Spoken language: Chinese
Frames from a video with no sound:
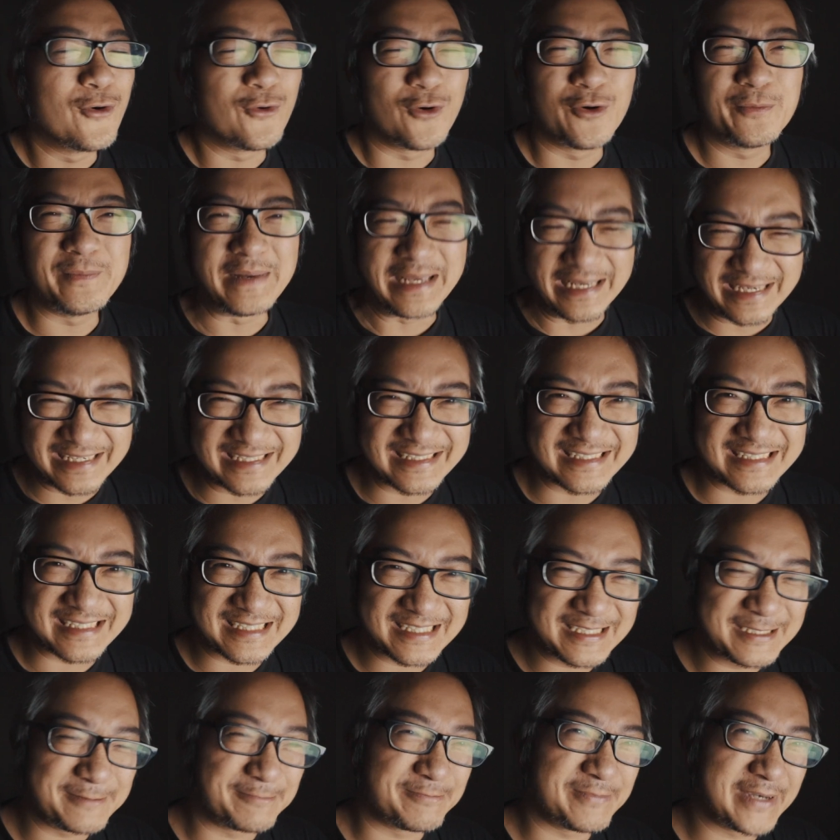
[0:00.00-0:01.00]
我每个
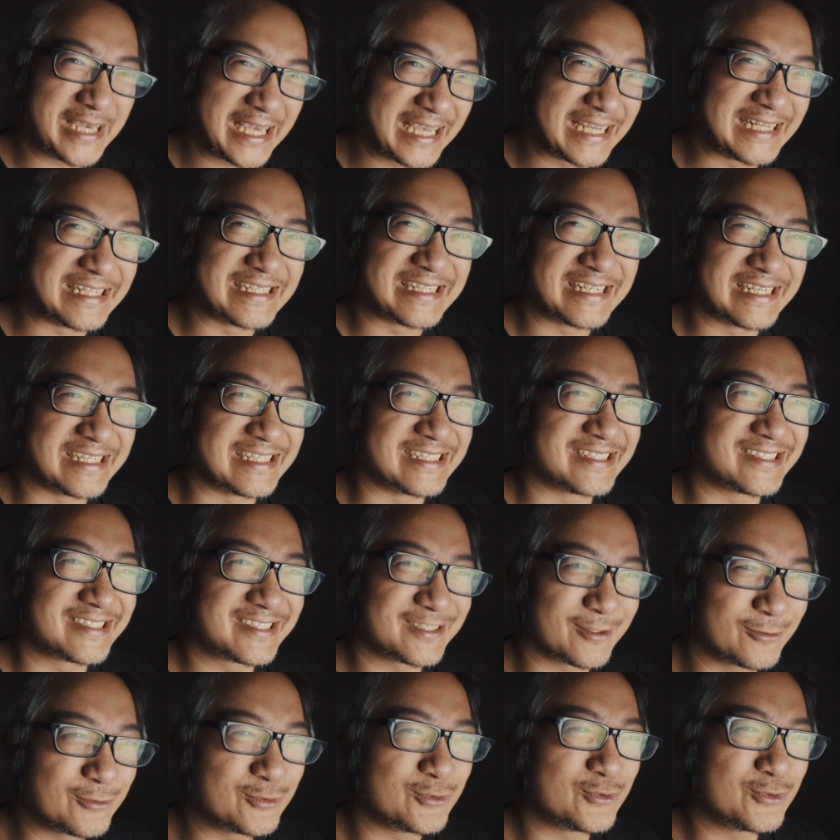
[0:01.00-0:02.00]
视频的
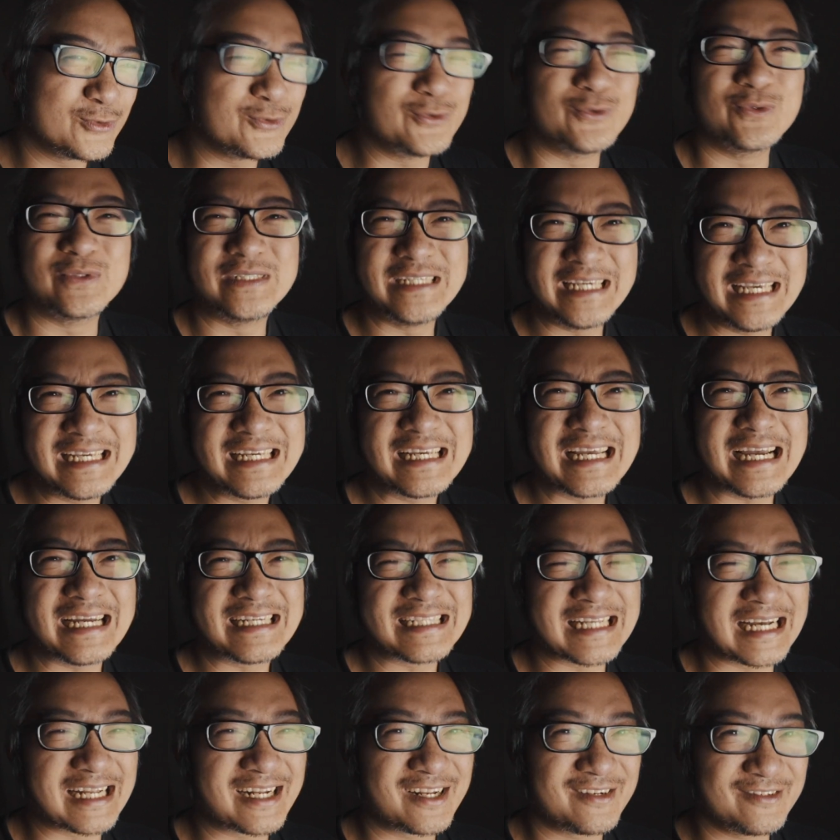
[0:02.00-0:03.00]
收入应
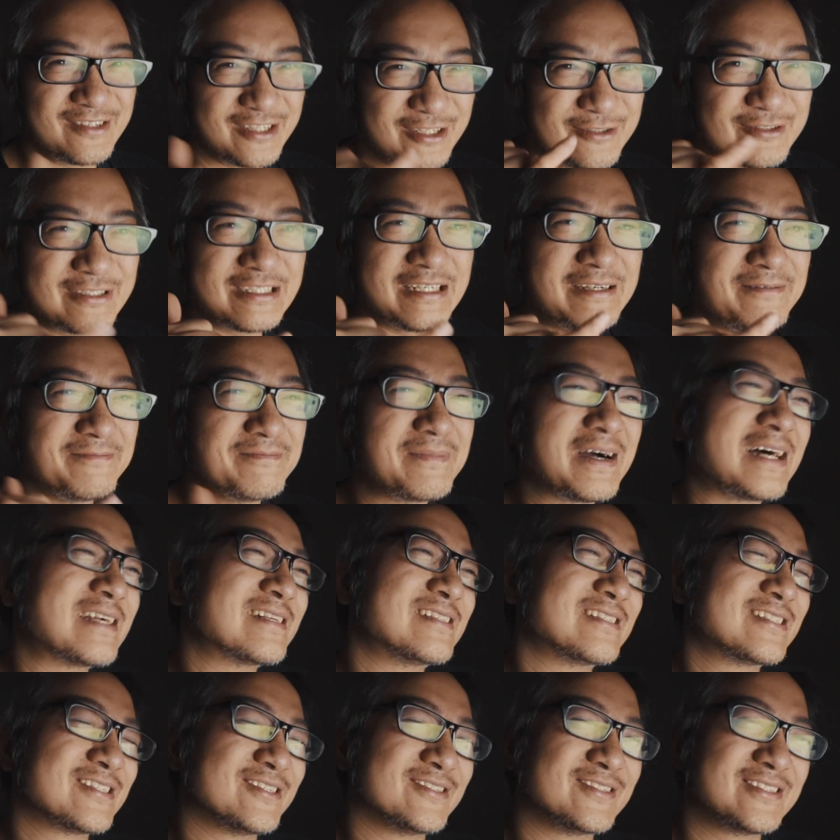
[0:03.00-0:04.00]
该达到六英镑
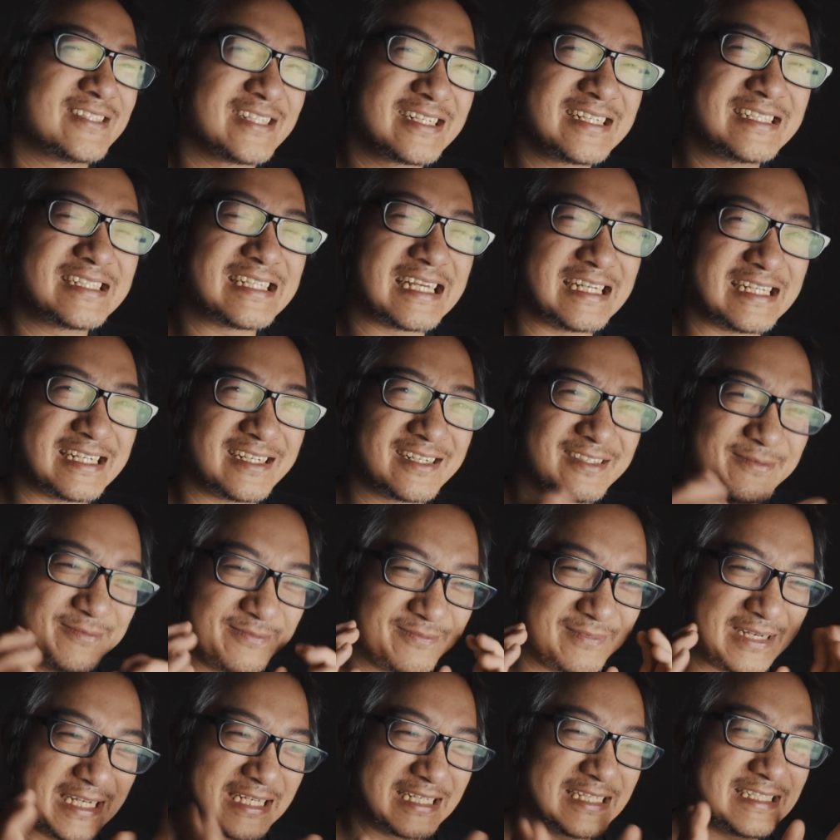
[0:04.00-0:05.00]
的时候，这个才到
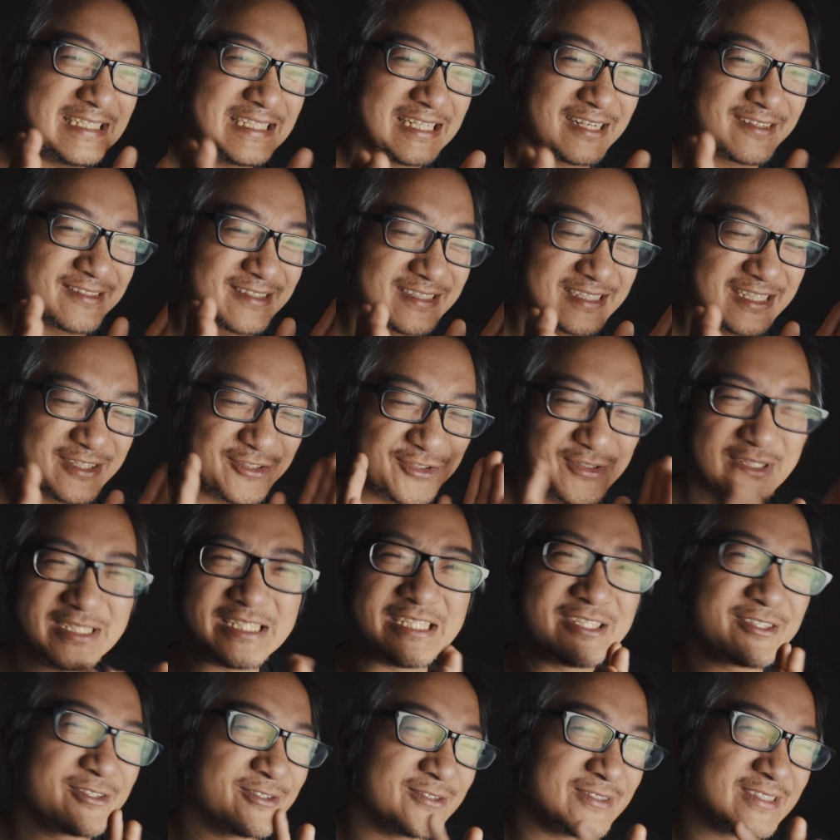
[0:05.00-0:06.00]
每个小时最
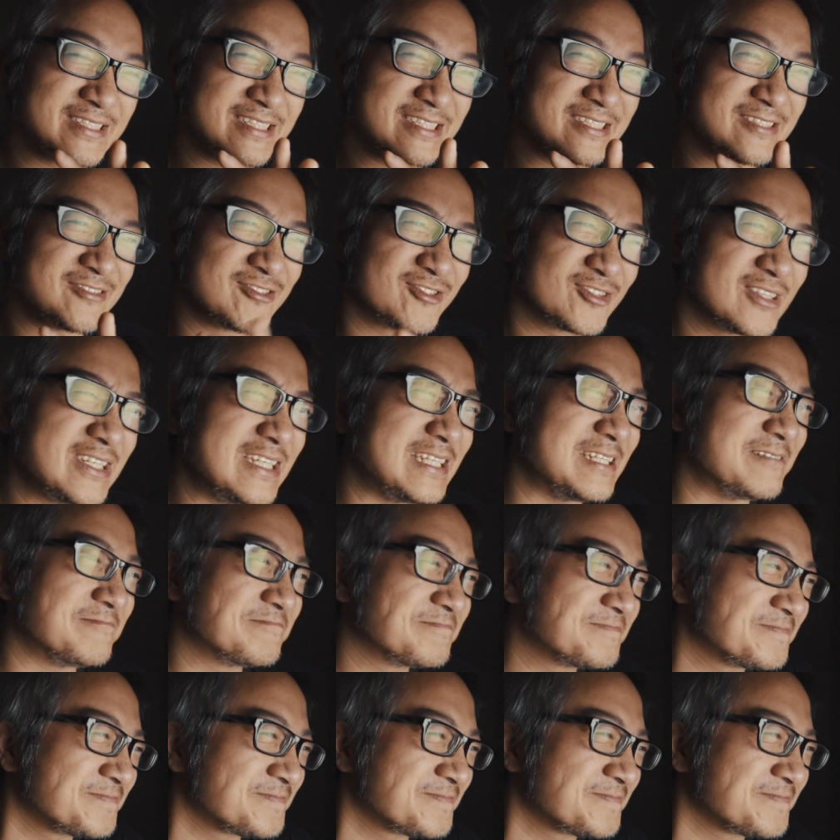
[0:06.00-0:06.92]
低工资。所以